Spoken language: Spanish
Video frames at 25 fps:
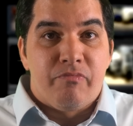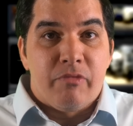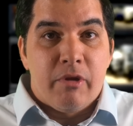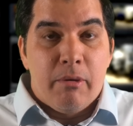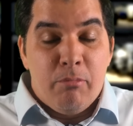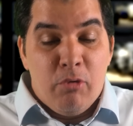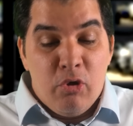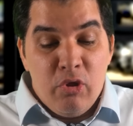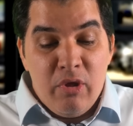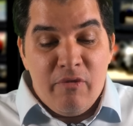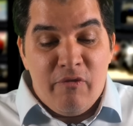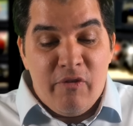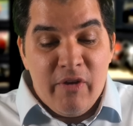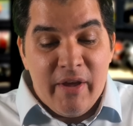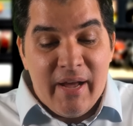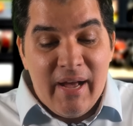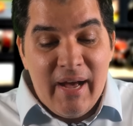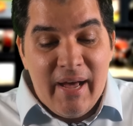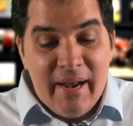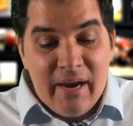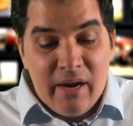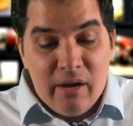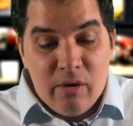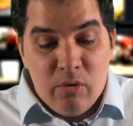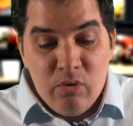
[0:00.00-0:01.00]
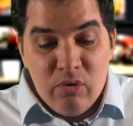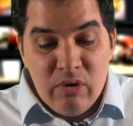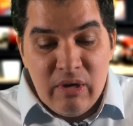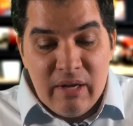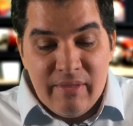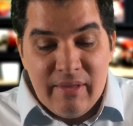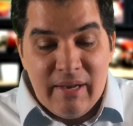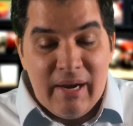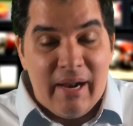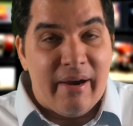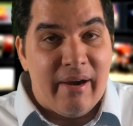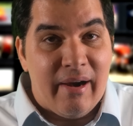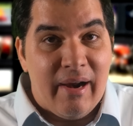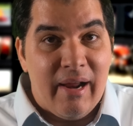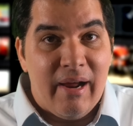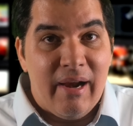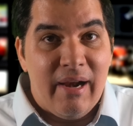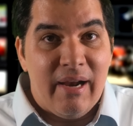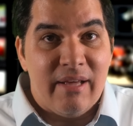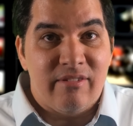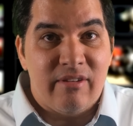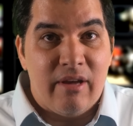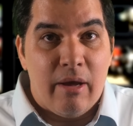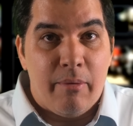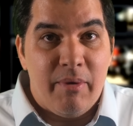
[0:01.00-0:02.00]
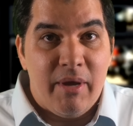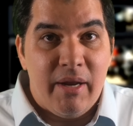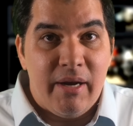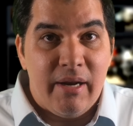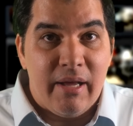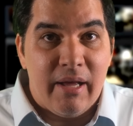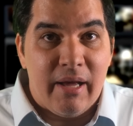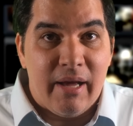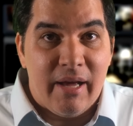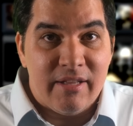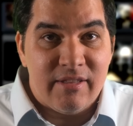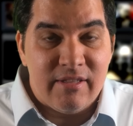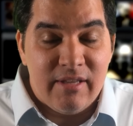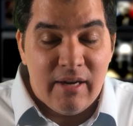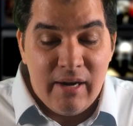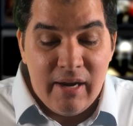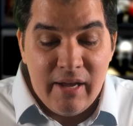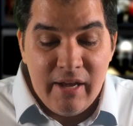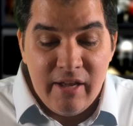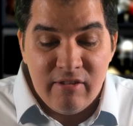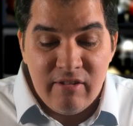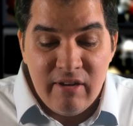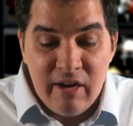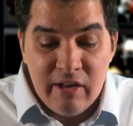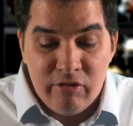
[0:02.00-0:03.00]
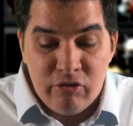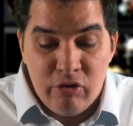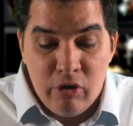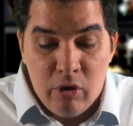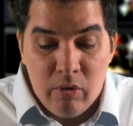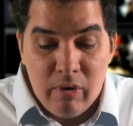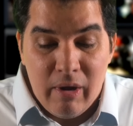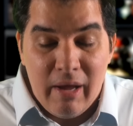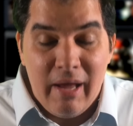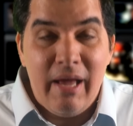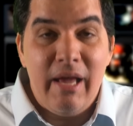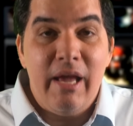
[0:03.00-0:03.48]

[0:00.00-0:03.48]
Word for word: modificar algunas de las reglas que vienen en esta legislación